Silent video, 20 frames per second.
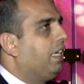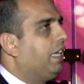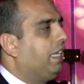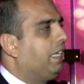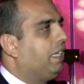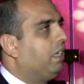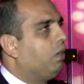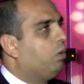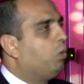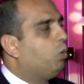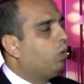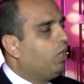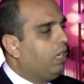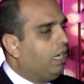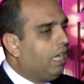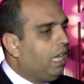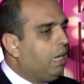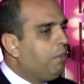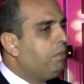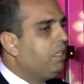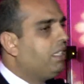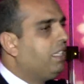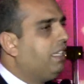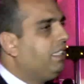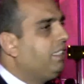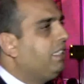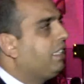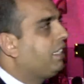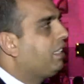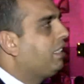يعني والاهم
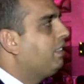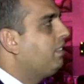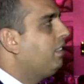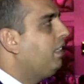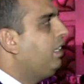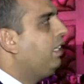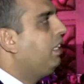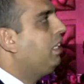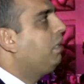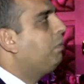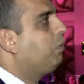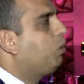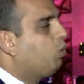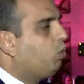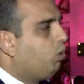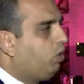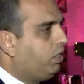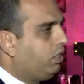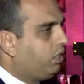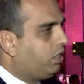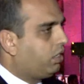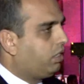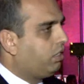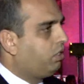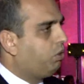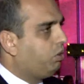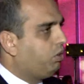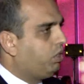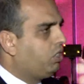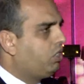التحدي الرئيسي اللي هي موضوع
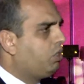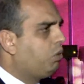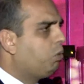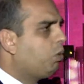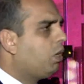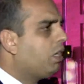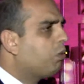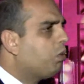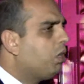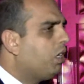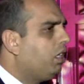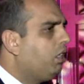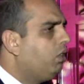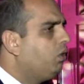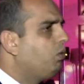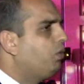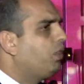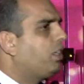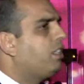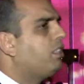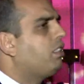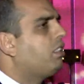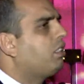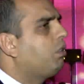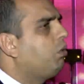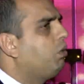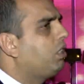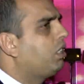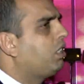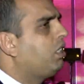الانترنت كونكشن واتوقع انه في قطر
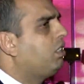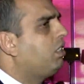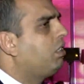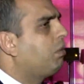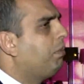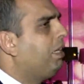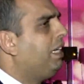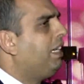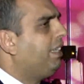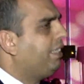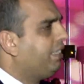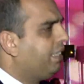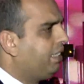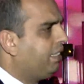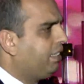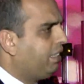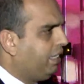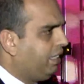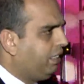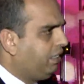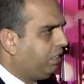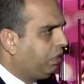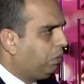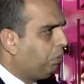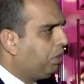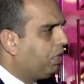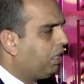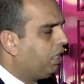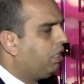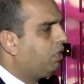دوله قطر ما عاد هذا التحدي
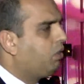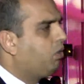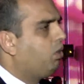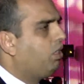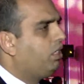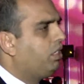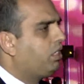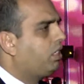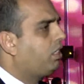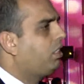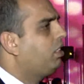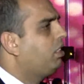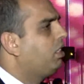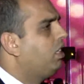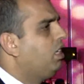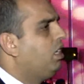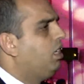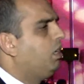كبير لانه الانترنت